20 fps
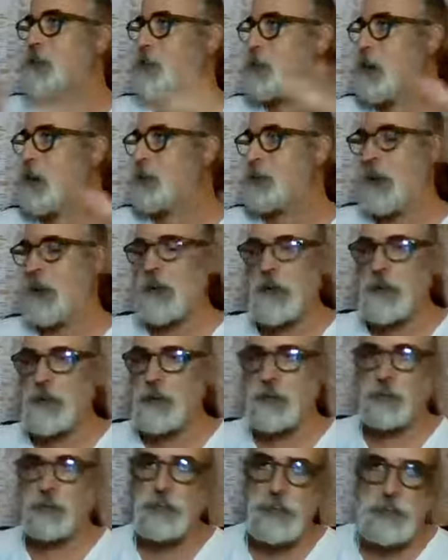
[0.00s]
nem falei
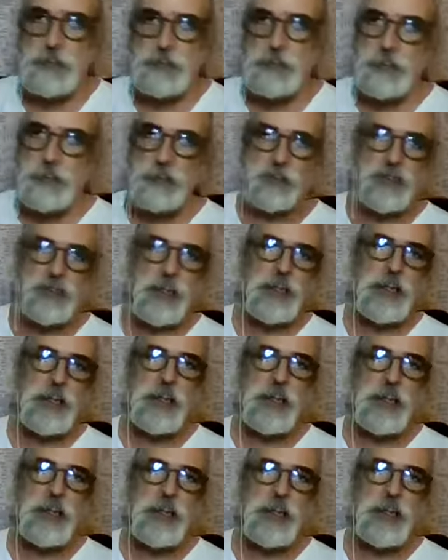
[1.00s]
das coisas que eu tinha que
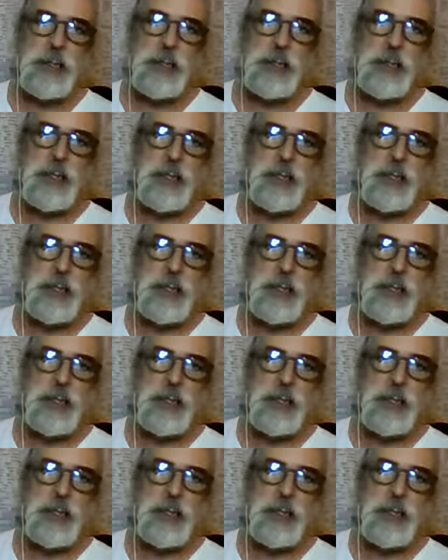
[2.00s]
falar e tal.